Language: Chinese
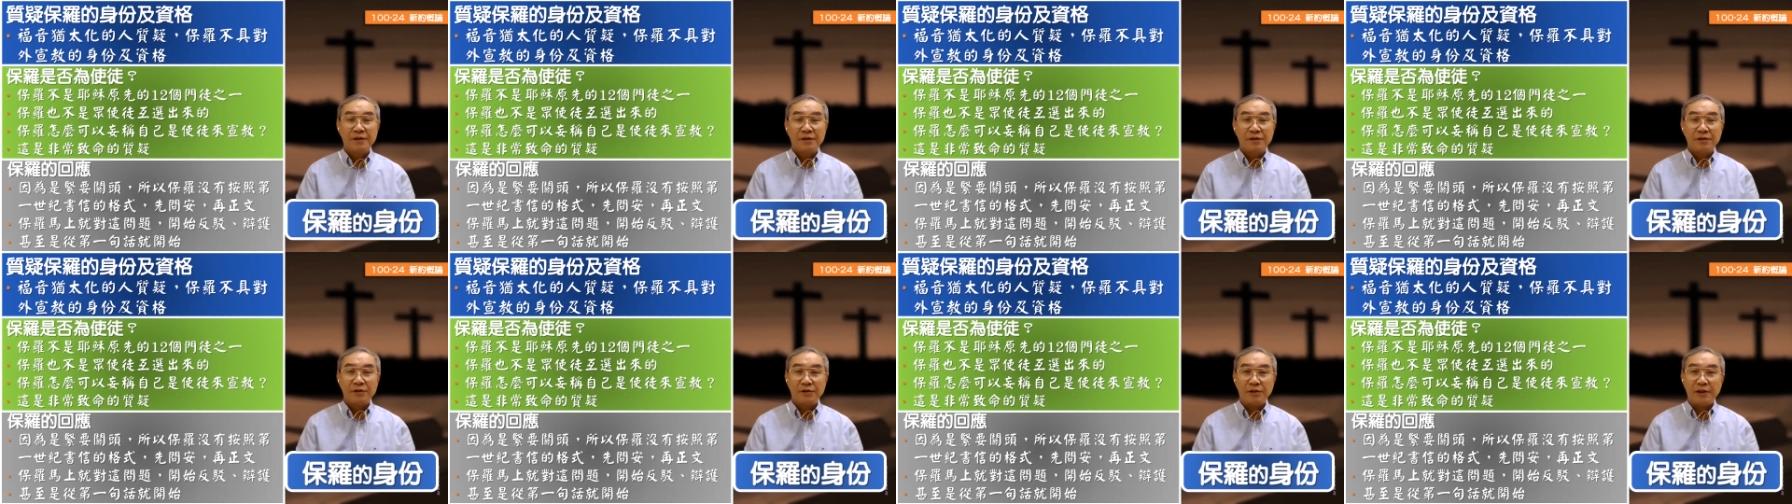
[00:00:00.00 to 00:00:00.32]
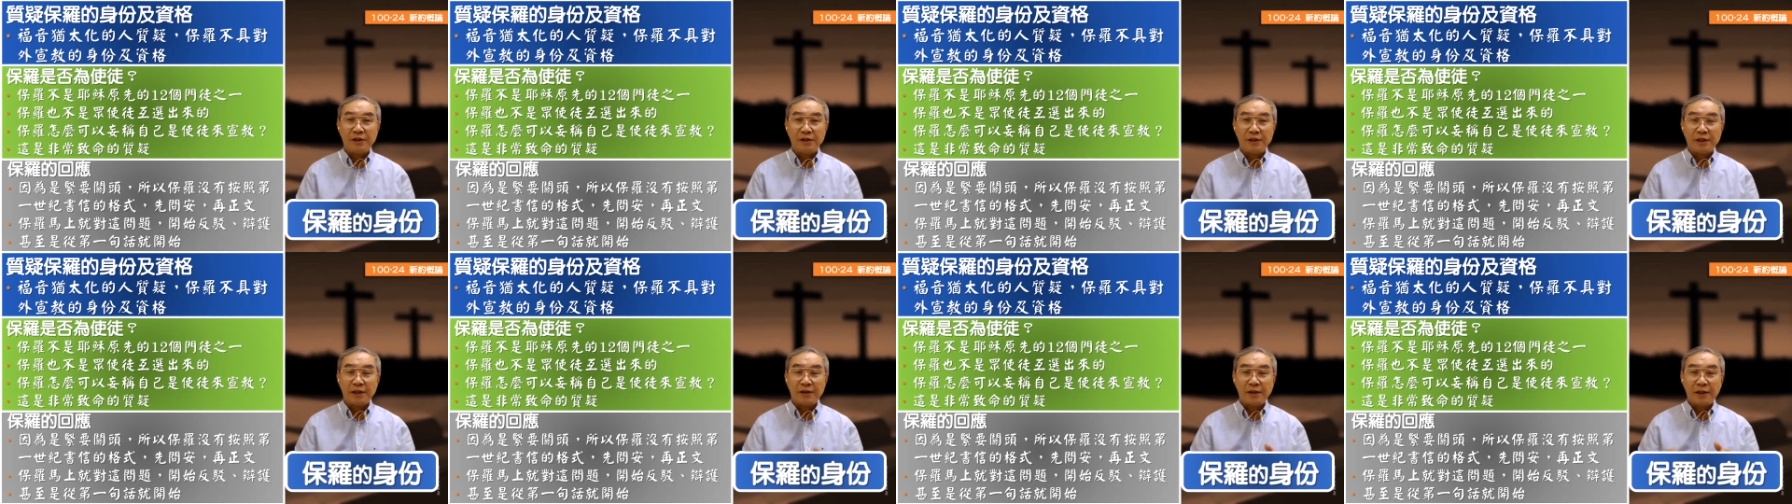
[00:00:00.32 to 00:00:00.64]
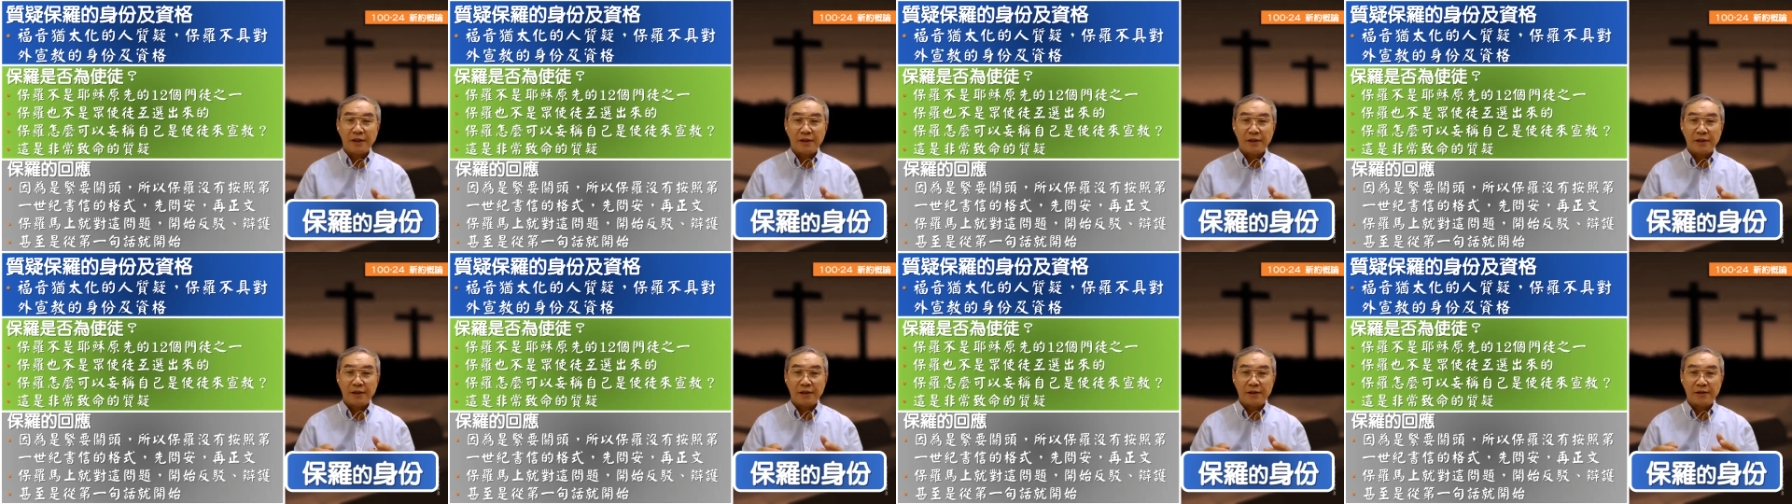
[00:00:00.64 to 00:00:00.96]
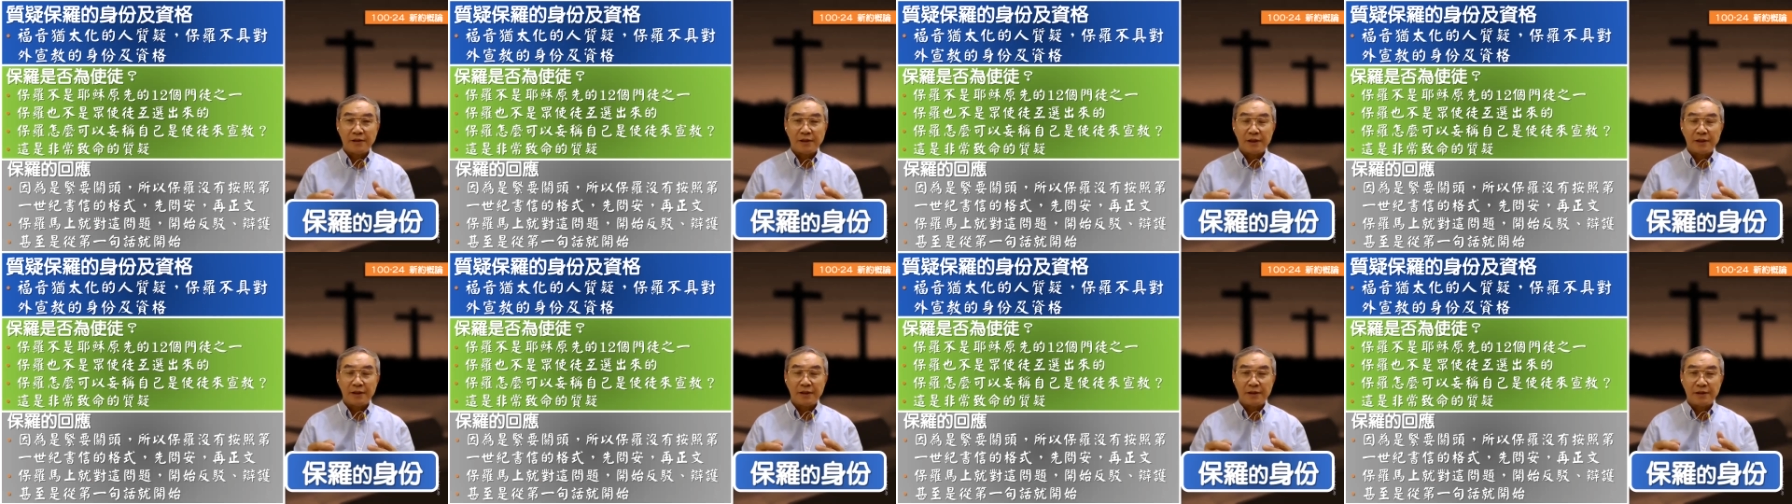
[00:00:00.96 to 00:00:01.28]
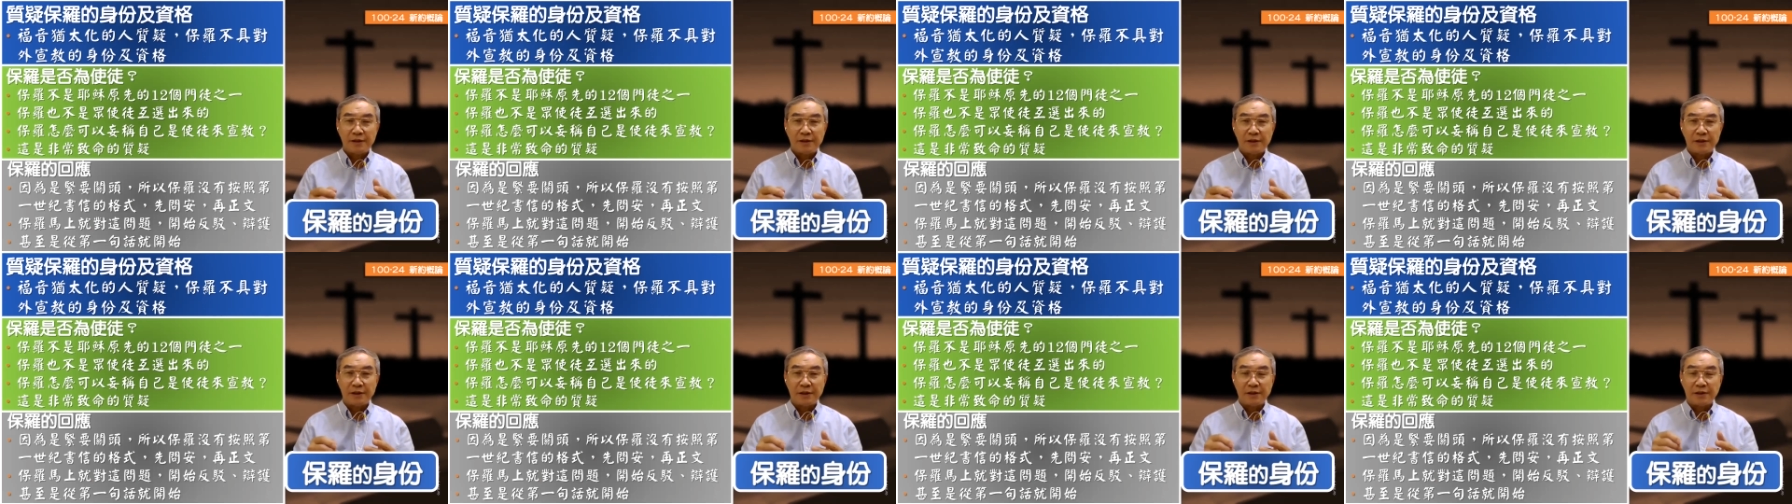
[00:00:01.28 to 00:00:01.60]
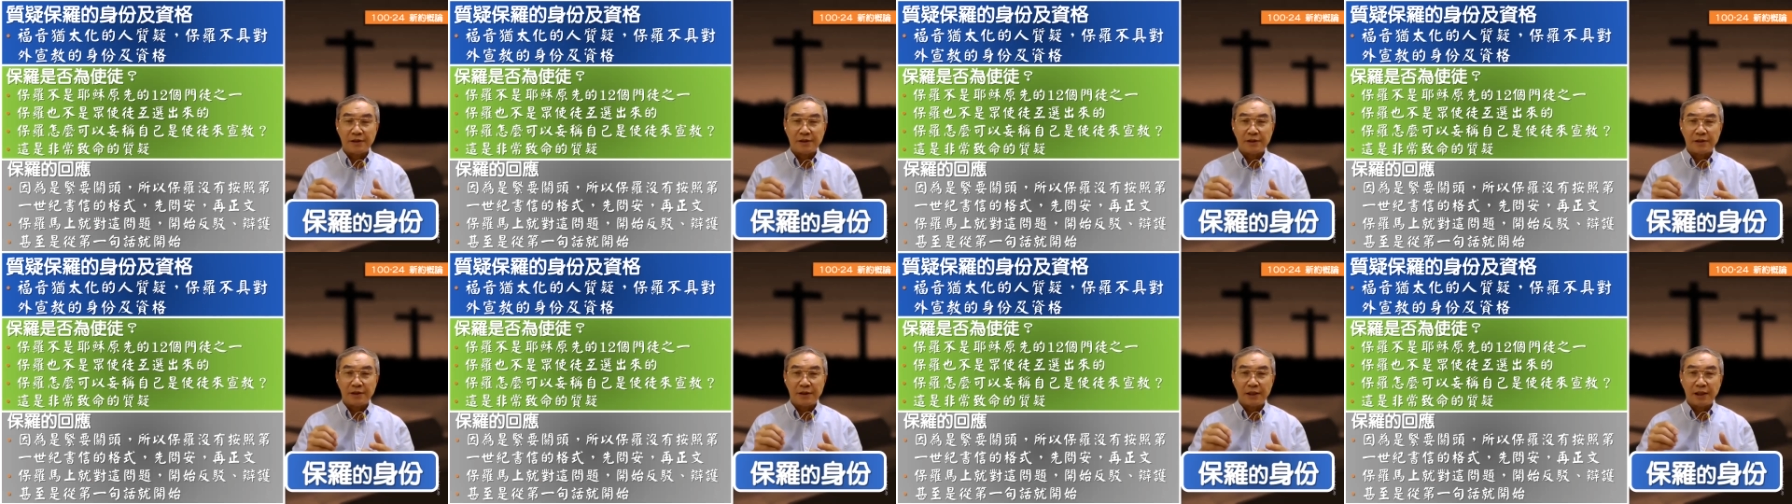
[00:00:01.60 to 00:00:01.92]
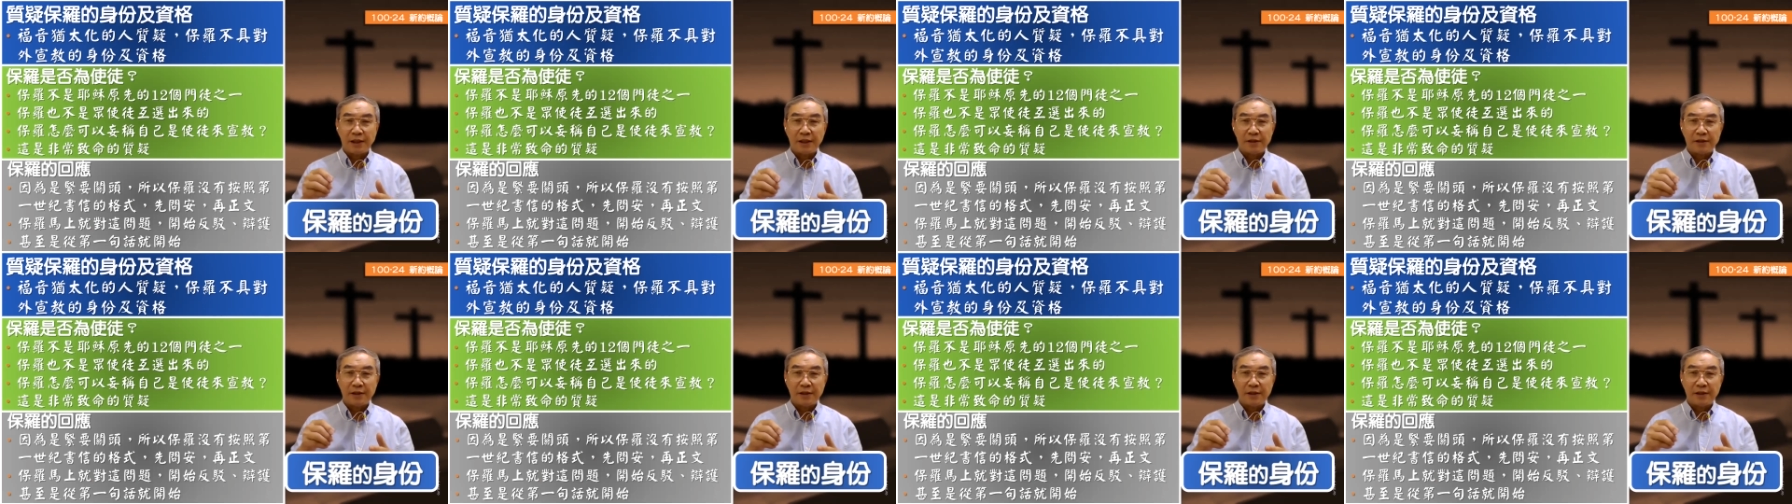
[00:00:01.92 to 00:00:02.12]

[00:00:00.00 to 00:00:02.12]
所以当他来在写这个加拉